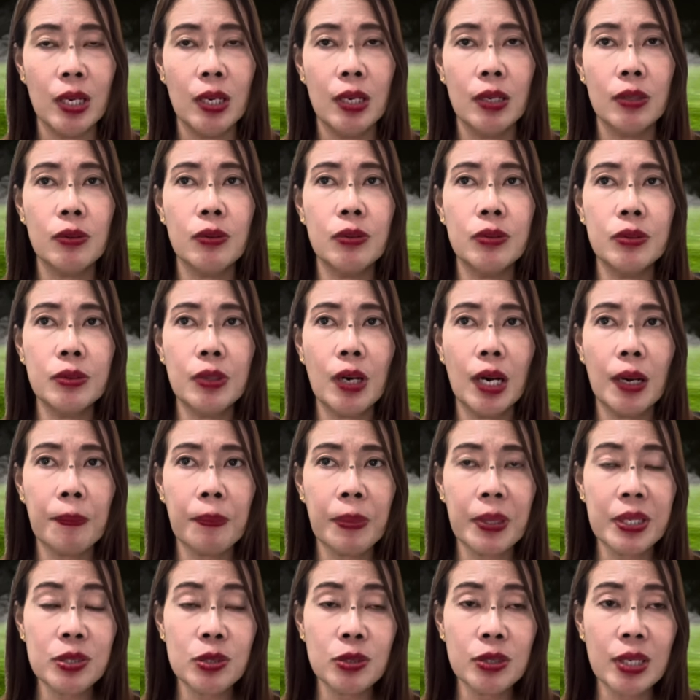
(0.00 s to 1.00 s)
kung uh,
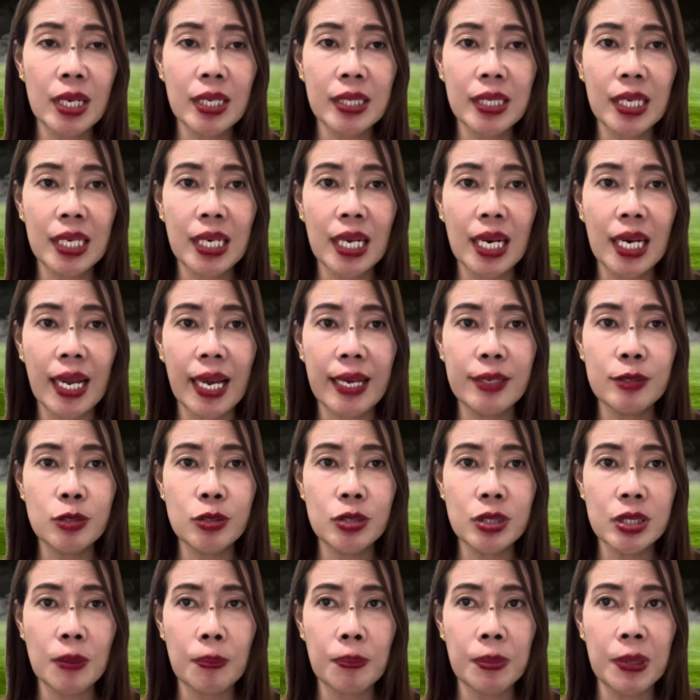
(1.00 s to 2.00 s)
personal na
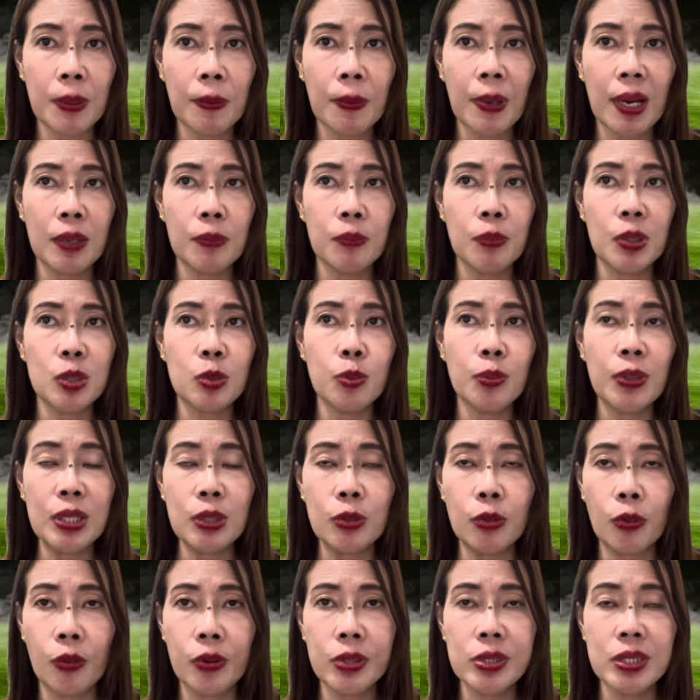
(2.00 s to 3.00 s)
relationship naman between
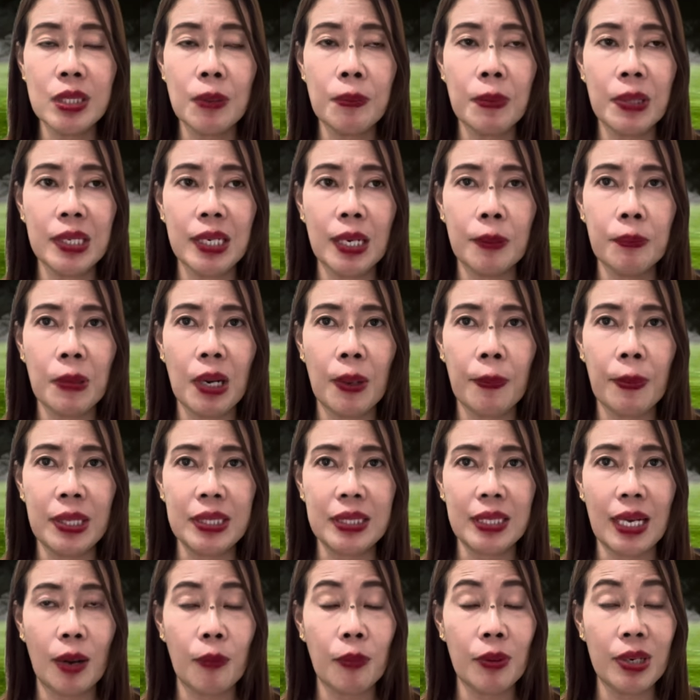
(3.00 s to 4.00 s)
doon sa mga
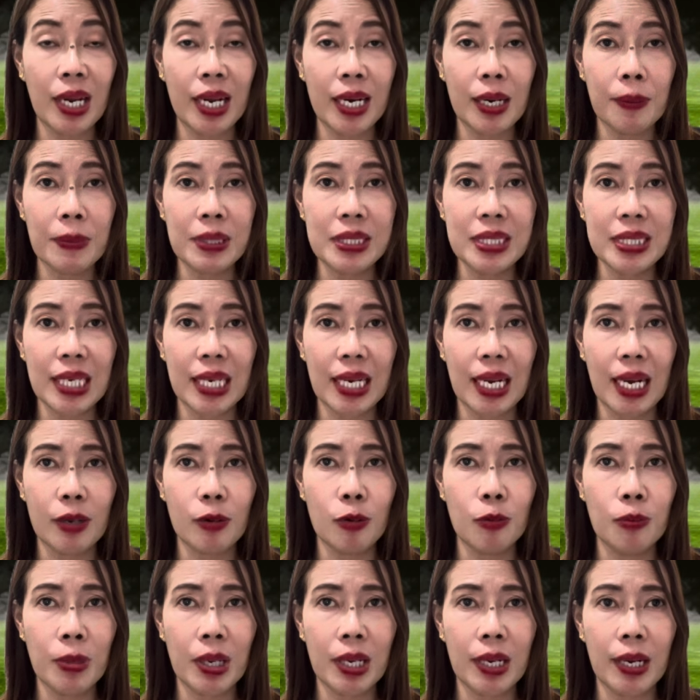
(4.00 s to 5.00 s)
nagbabanta, wala naman silang,
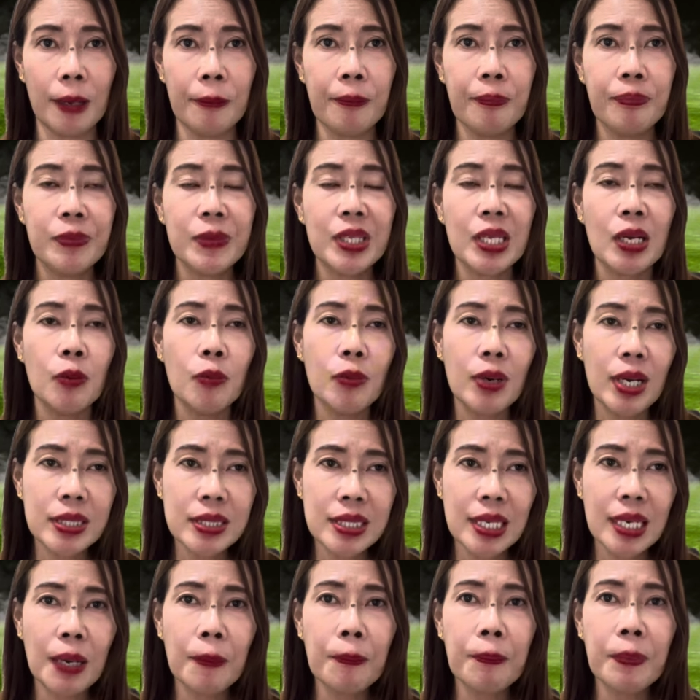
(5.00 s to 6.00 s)
kumbaga, wala
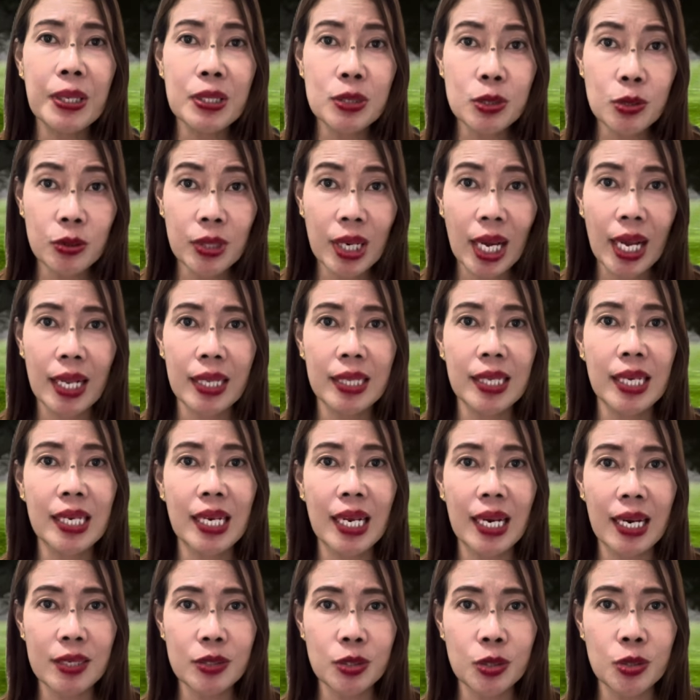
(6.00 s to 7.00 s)
silang personal na
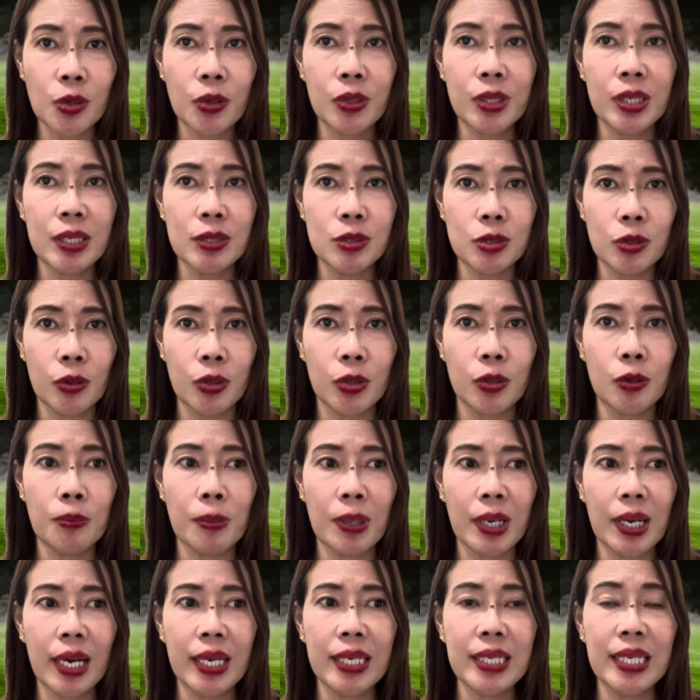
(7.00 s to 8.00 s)
relasyon ni Joy.
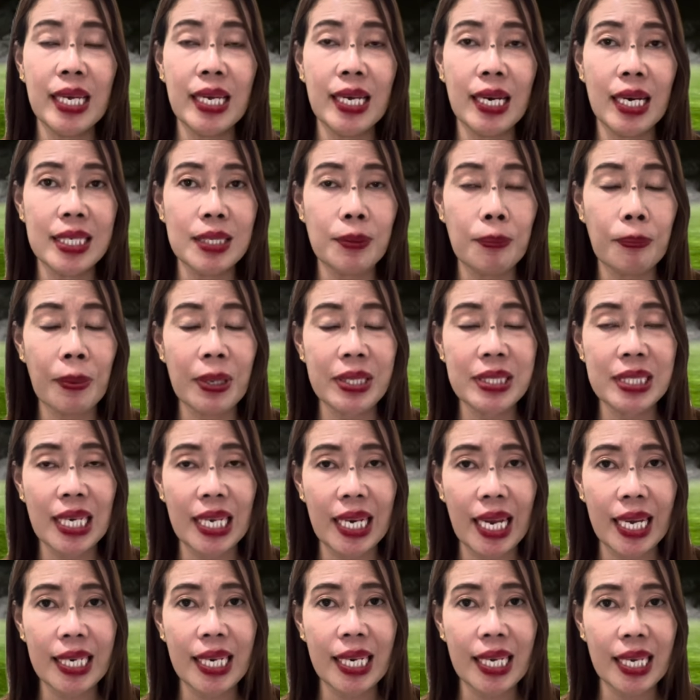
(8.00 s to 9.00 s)
Kumbaga, hindi nga pa
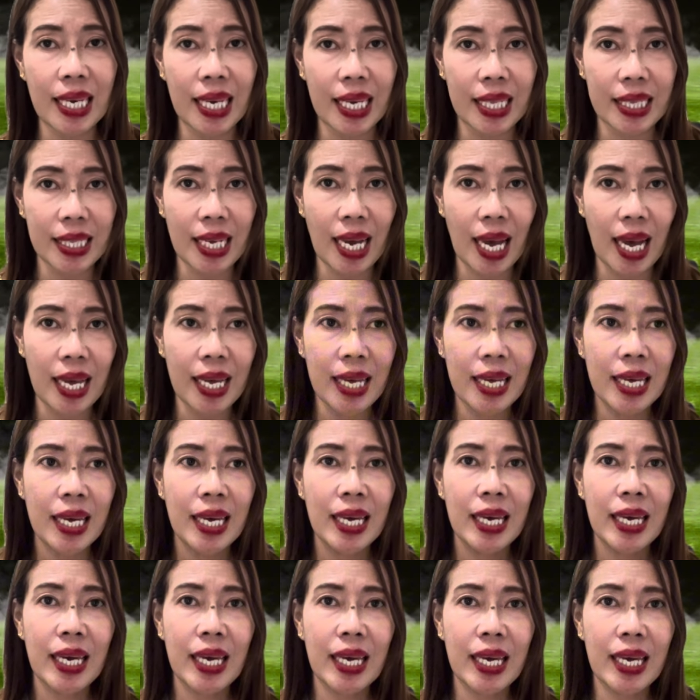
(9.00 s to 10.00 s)
sila nakita
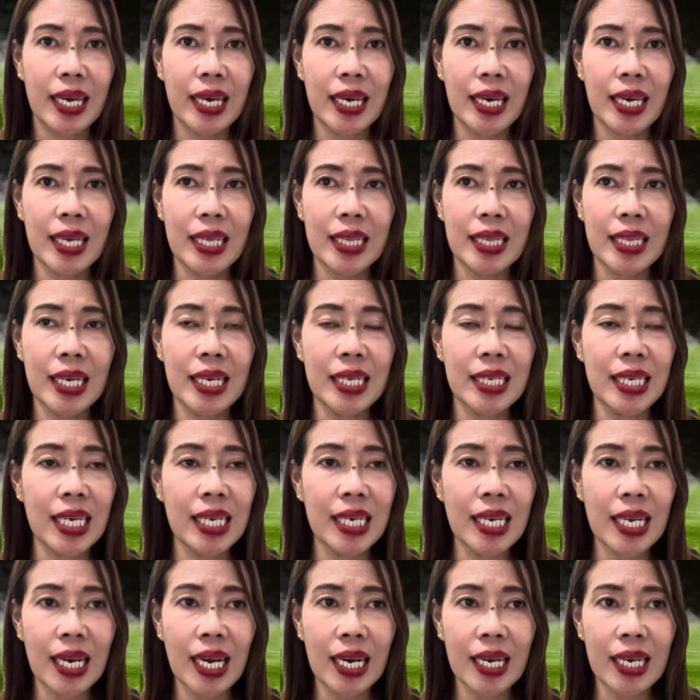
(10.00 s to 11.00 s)
and hindi
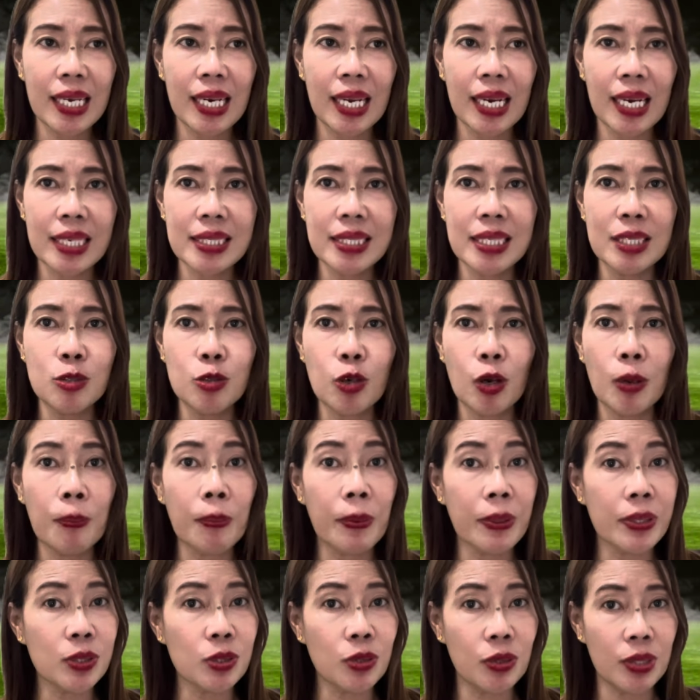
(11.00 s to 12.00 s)
nila kilala si Joy
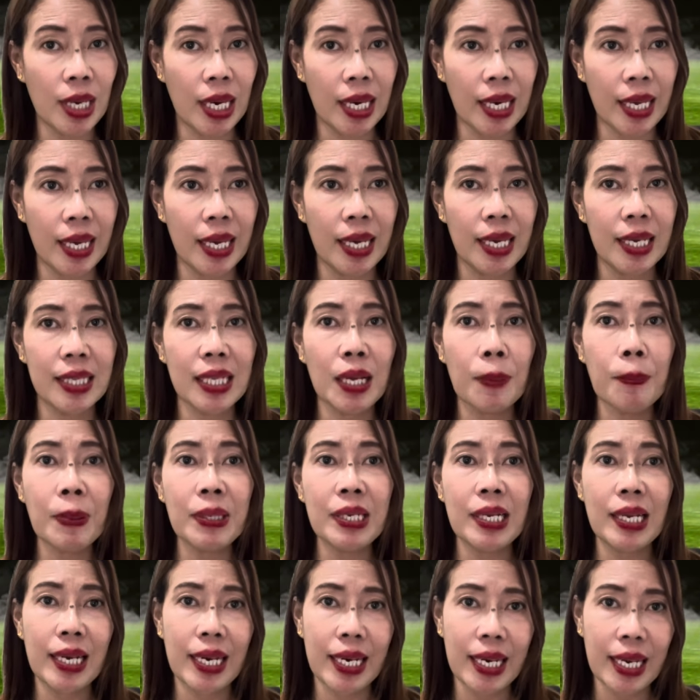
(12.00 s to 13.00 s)
personally. Hindi pa
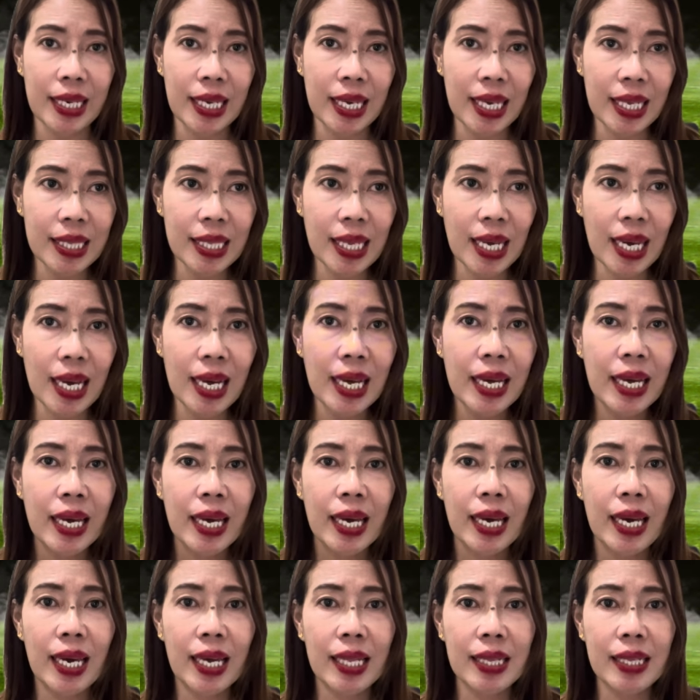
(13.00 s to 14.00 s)
nila nakita
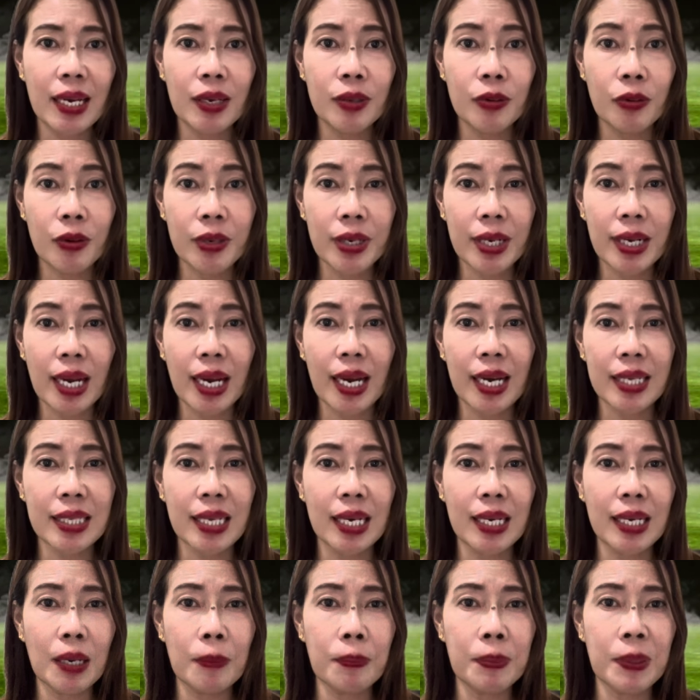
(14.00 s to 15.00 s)
and ayun,
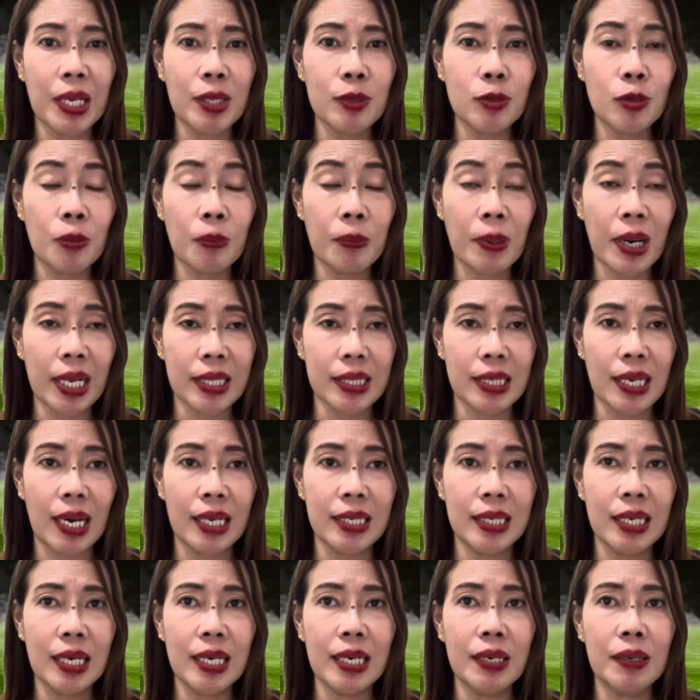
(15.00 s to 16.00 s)
nakakatanggap na itong bata
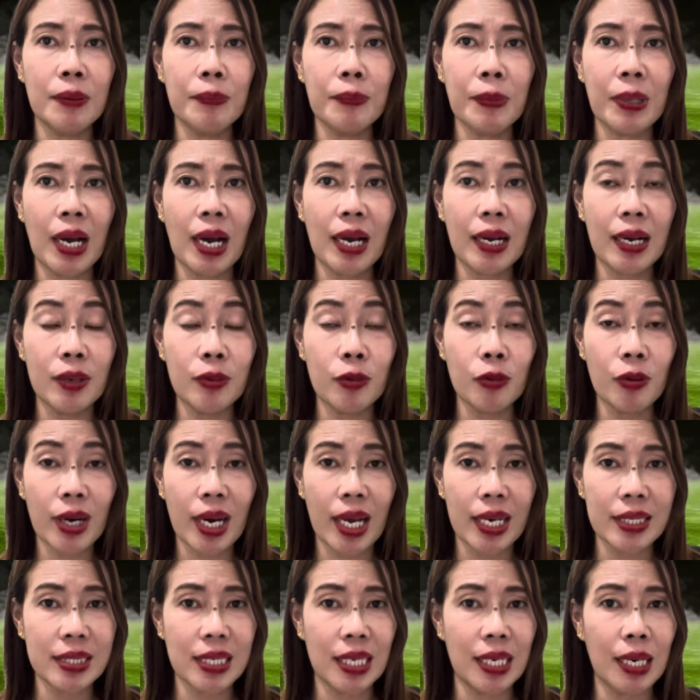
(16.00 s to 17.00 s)
ng mga mga ganong
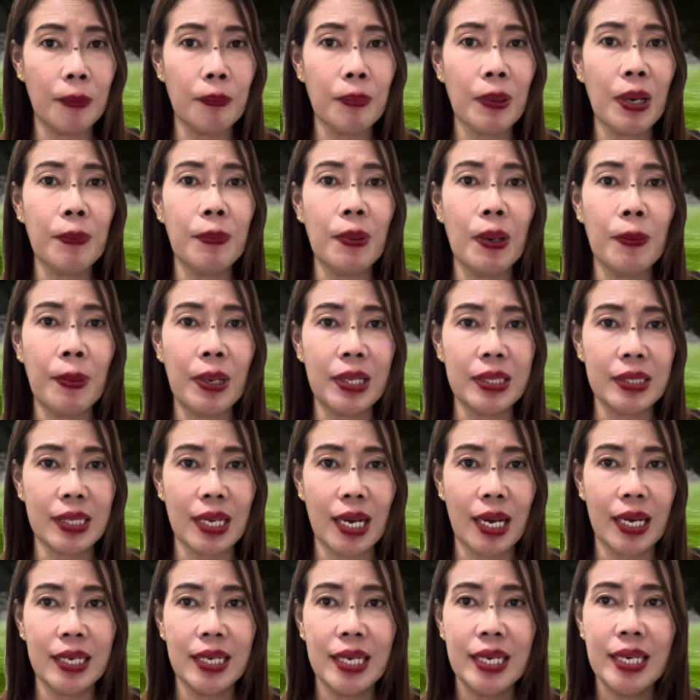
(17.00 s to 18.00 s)
klase ng pagbabanda.